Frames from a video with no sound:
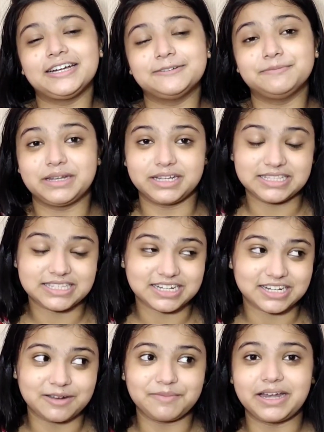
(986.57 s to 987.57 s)
एंड मेरा
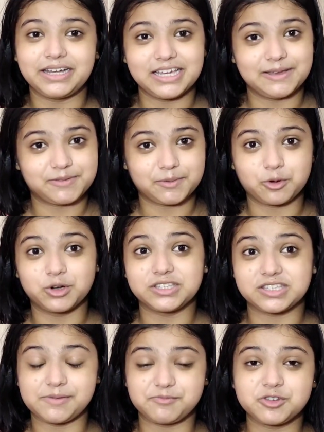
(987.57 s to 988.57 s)
इंस्टाग्राम आईडी आप सबको
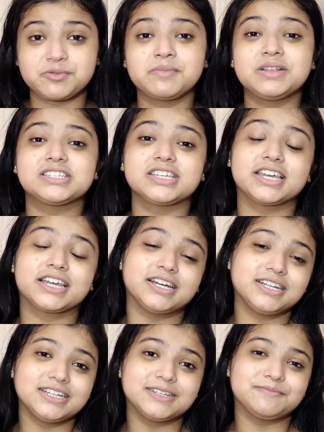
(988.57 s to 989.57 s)
डिस्क्रिप्शन में मिल
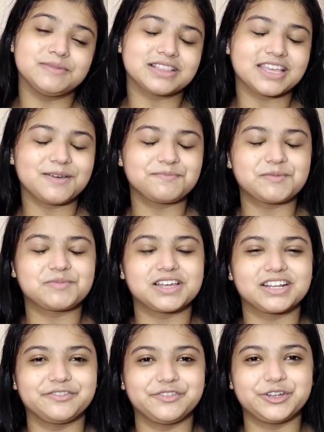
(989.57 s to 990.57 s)
जाएगा मिलते हैं आप
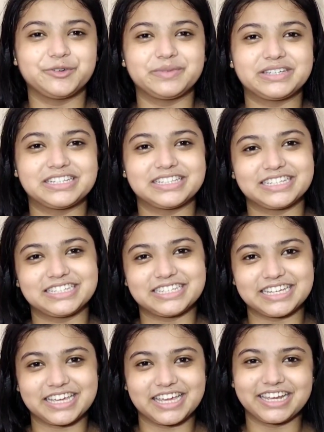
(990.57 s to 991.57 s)
सबसे अगले वीडियो में टिल देन
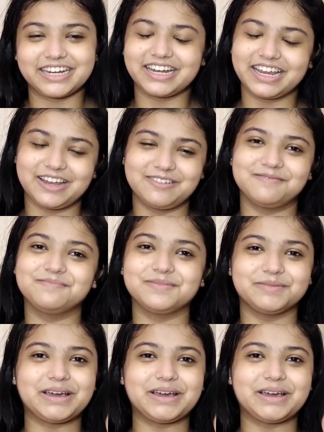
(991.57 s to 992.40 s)
टेक केयर एंड